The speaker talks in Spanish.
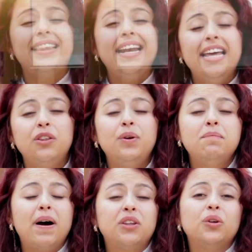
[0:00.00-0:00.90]
teniendo un
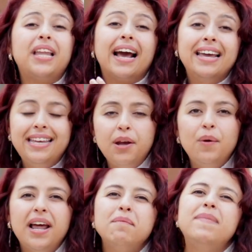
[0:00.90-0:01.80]
impacto
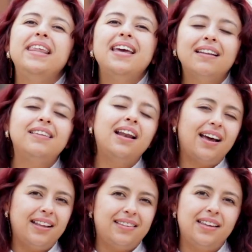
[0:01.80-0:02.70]
tangible mediante
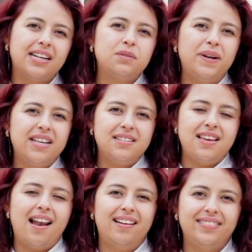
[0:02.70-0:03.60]
la cátedra
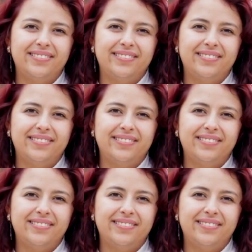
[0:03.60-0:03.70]
experiencial.